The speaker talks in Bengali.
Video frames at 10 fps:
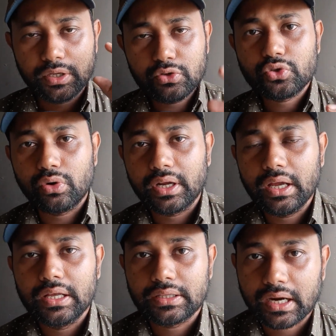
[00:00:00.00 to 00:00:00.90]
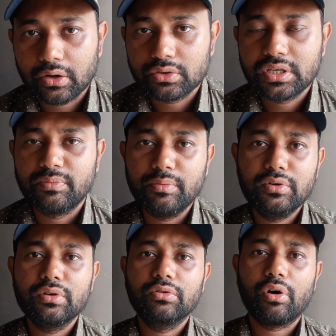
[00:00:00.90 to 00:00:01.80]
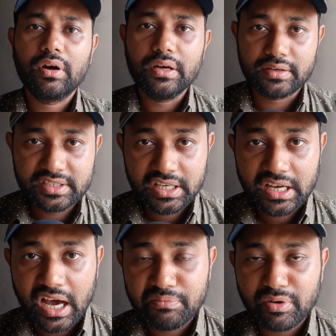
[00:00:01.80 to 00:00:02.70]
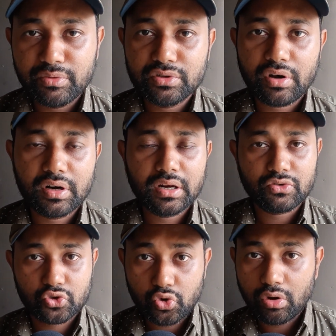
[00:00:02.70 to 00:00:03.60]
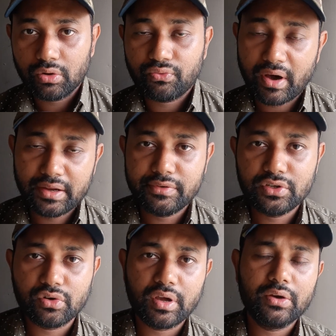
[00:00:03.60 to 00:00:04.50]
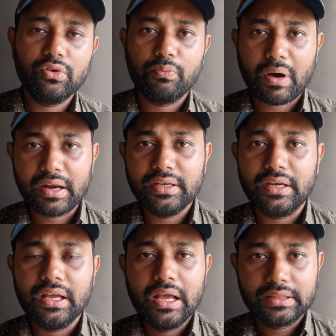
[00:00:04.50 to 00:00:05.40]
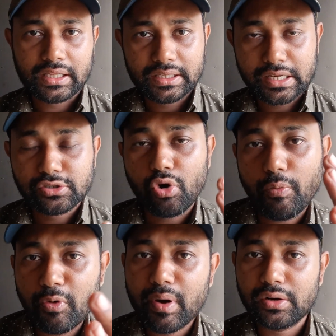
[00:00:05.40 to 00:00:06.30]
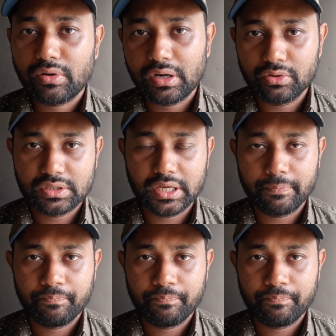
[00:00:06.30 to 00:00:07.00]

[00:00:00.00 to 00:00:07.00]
ইউজ করে তারা হচ্ছে বিভিন্ন ধরনের ডিজি গান বিভিন্ন ধরনের ট্রোল ফানি ভিডিও এগুলো বানিয়ে তাদেরকে আসলে অপমান করা হচ্ছে